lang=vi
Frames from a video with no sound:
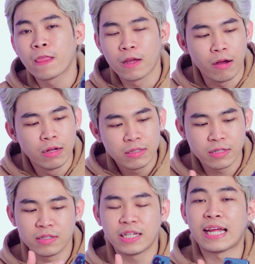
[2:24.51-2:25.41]
Đó,
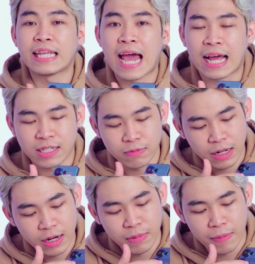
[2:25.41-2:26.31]
tự dưng trên này nhạt, xong
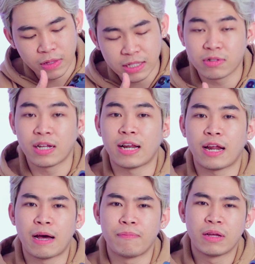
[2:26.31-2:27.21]
đây đậm đậm tí, xong dưới này
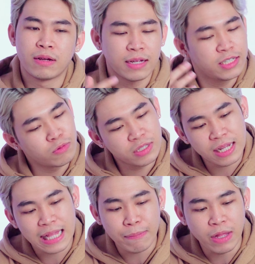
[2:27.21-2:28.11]
lại đậm, thì trông nó rất
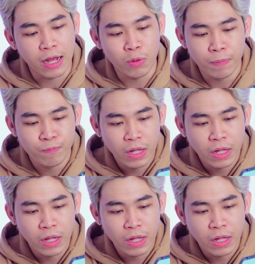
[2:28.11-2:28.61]
là tam thể luôn.